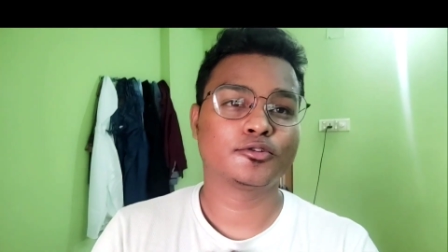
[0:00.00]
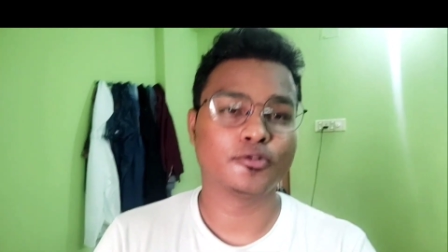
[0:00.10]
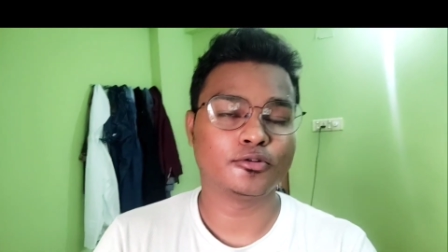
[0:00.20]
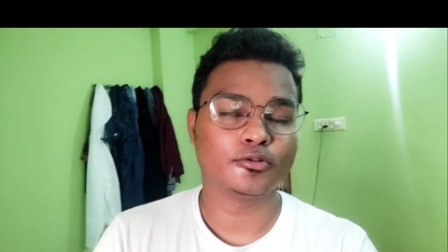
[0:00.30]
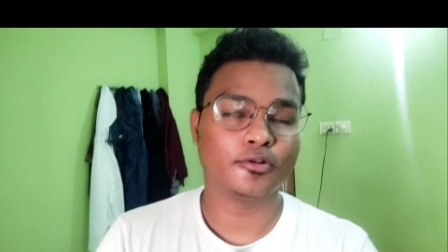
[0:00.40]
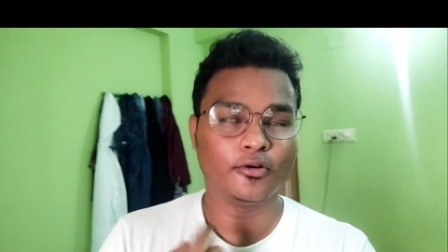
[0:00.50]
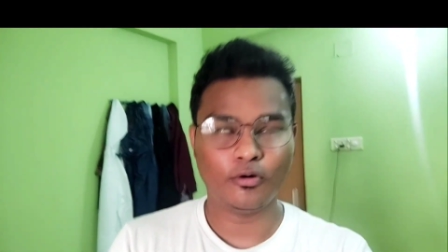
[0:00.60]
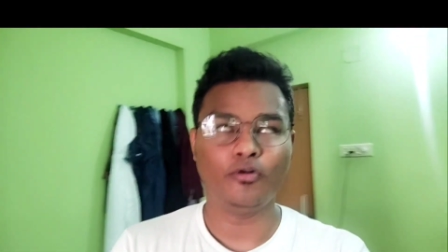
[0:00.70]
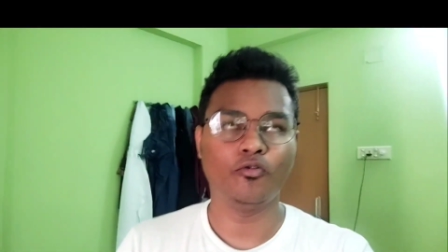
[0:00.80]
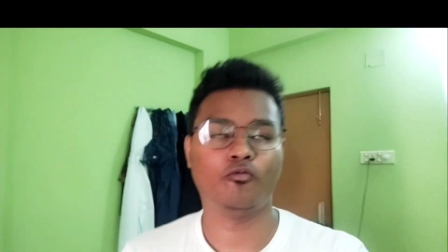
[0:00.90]
सो
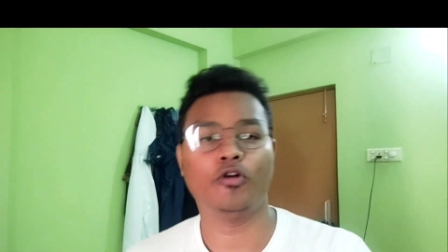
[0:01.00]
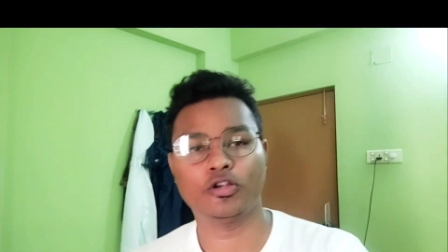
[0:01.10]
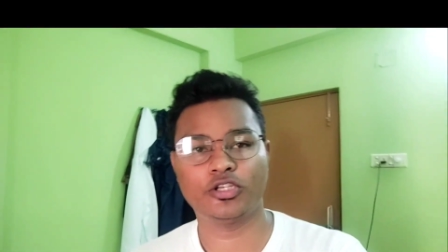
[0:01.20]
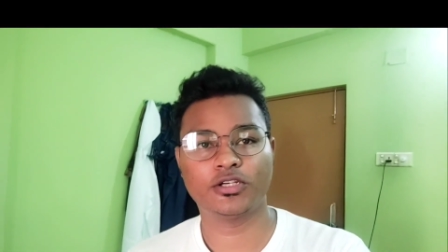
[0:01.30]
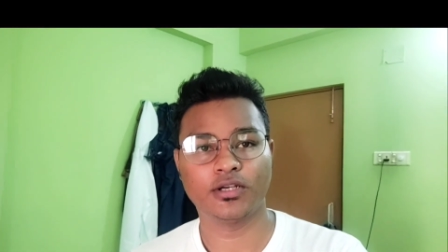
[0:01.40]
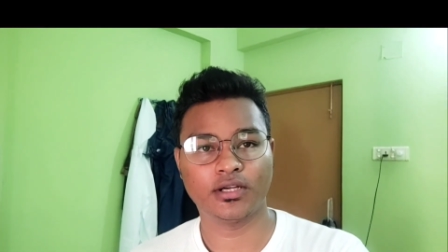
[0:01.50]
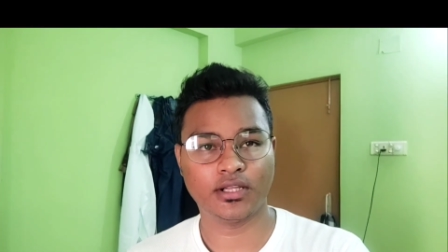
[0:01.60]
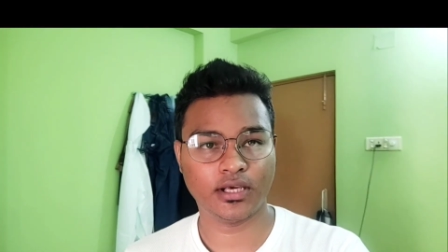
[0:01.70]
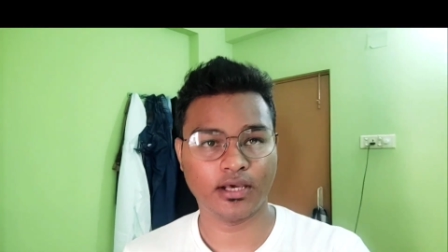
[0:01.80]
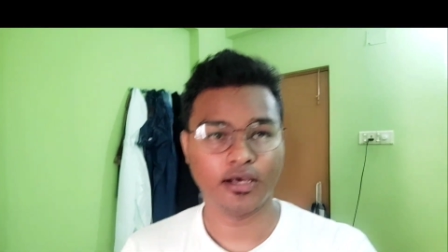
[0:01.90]
गो वॉच
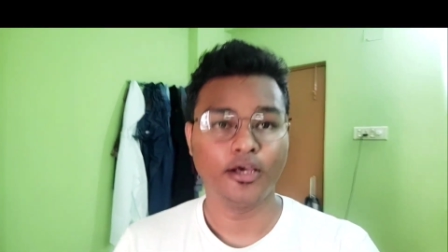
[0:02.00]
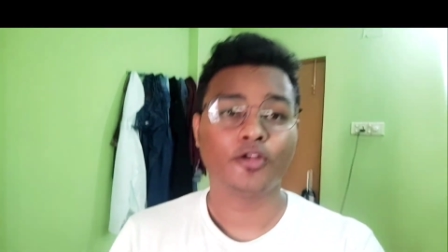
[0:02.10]
ठीक है